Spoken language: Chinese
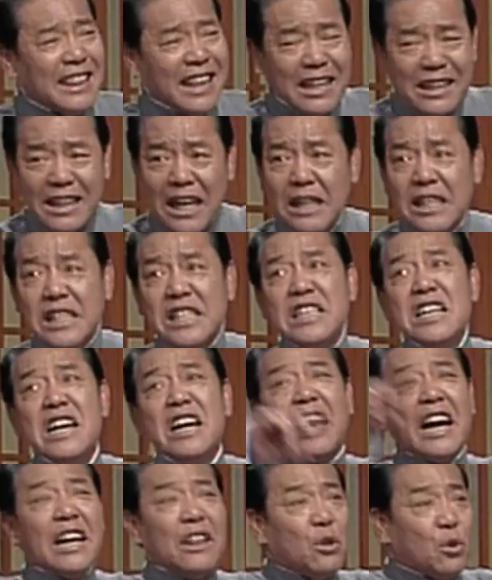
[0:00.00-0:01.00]
噔噔噔，一个
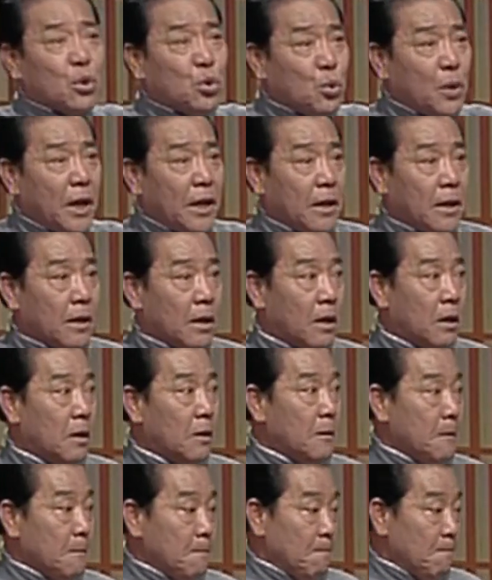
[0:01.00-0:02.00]
跟头摔到那
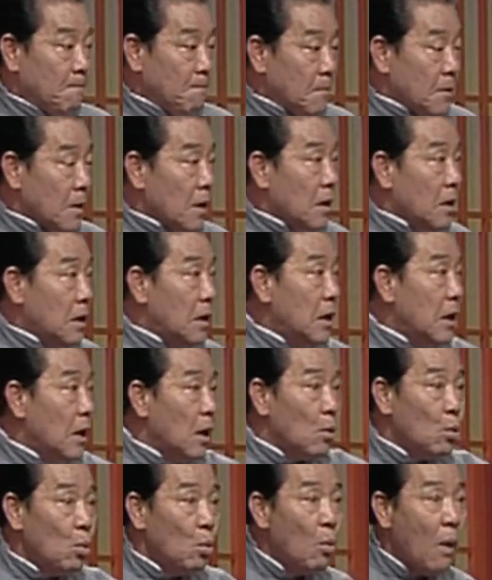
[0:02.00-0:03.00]
儿。恶
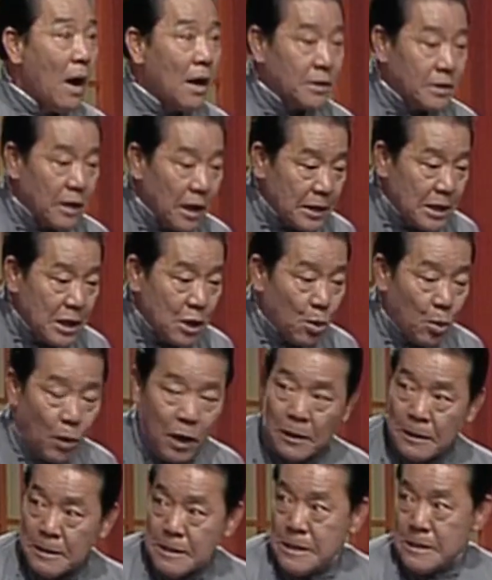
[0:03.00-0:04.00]
奴往上一
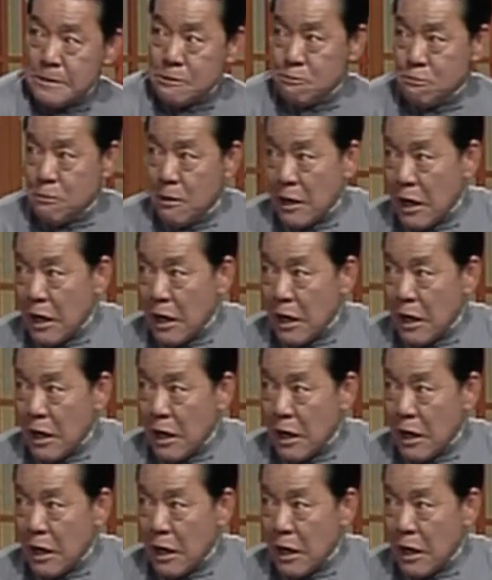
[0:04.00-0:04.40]
闯，薛